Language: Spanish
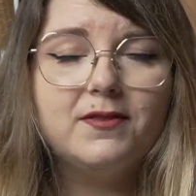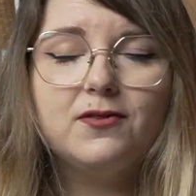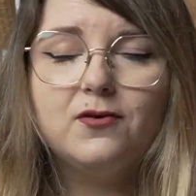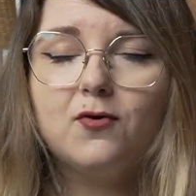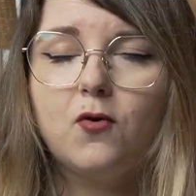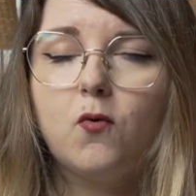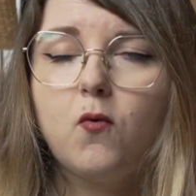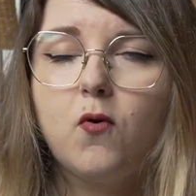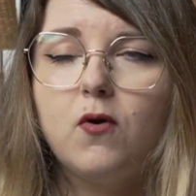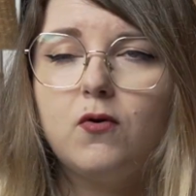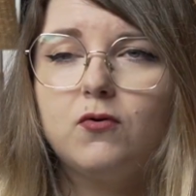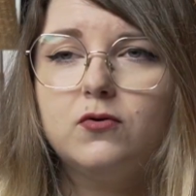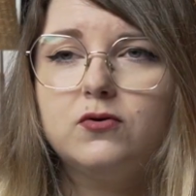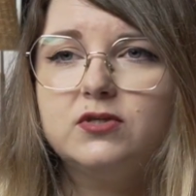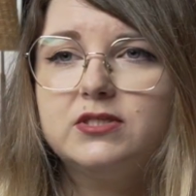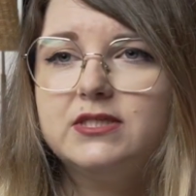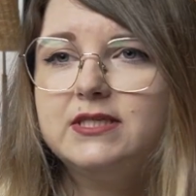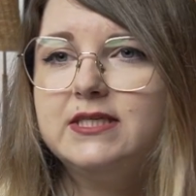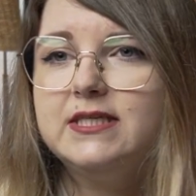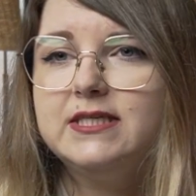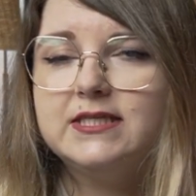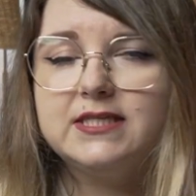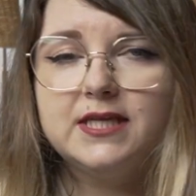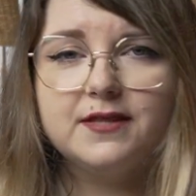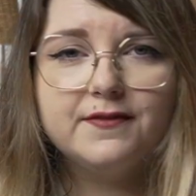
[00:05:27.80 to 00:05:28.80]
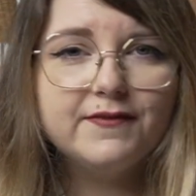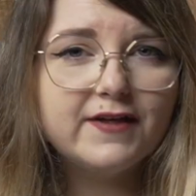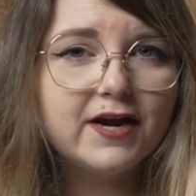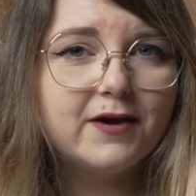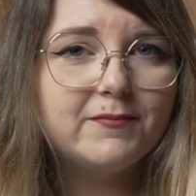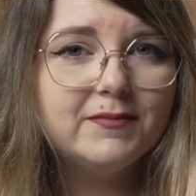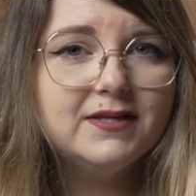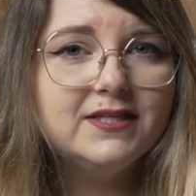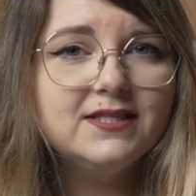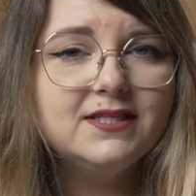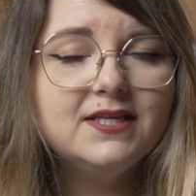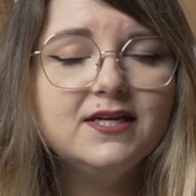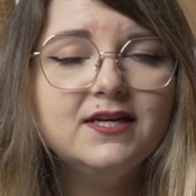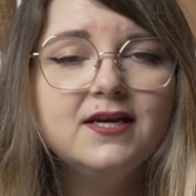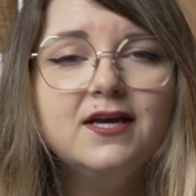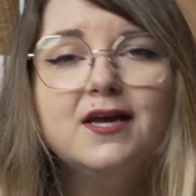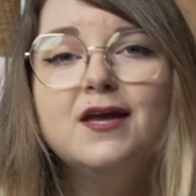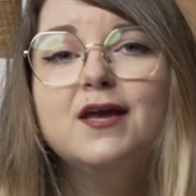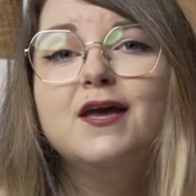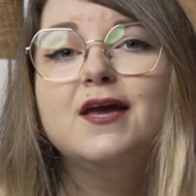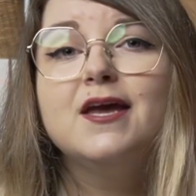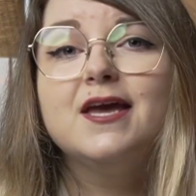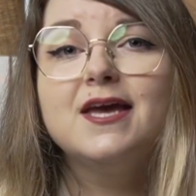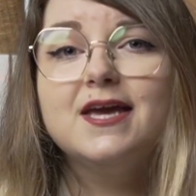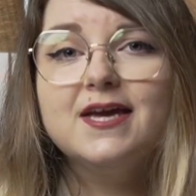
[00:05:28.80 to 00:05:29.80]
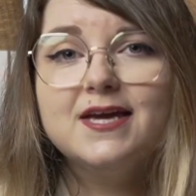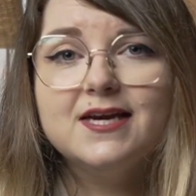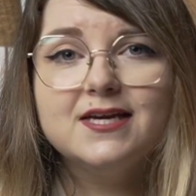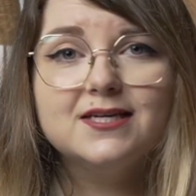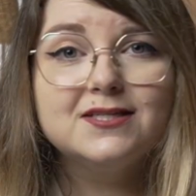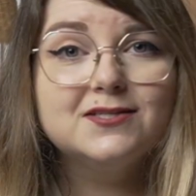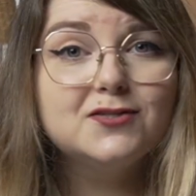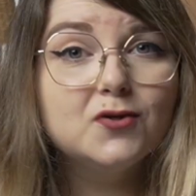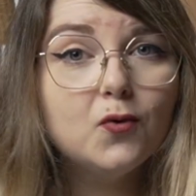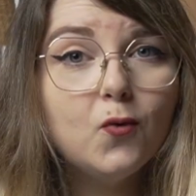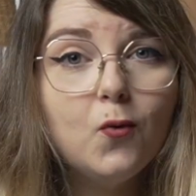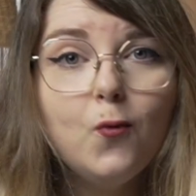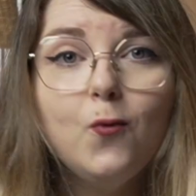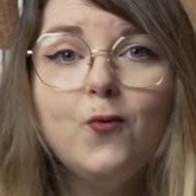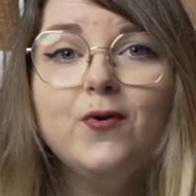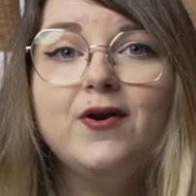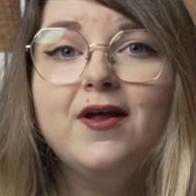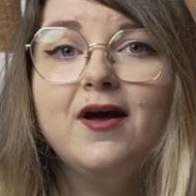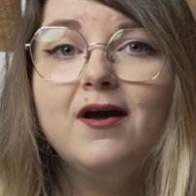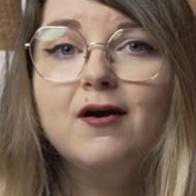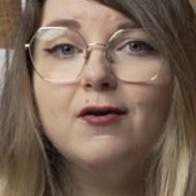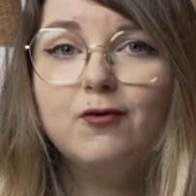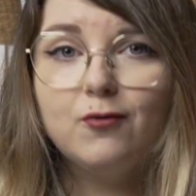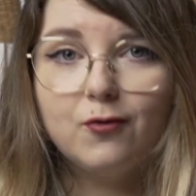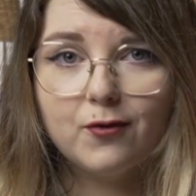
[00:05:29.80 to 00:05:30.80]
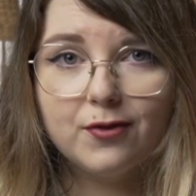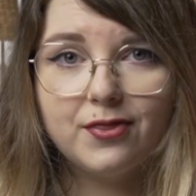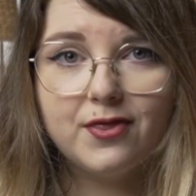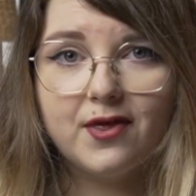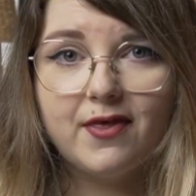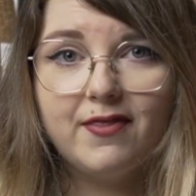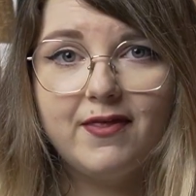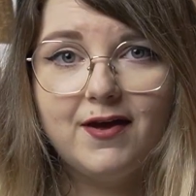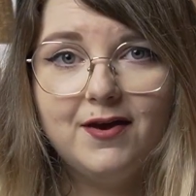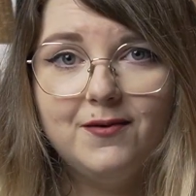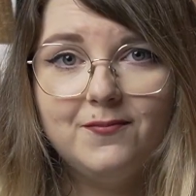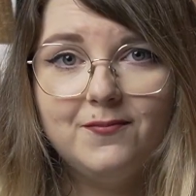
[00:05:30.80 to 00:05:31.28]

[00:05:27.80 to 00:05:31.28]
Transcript: videojuegos, y sinceramente es una gozada.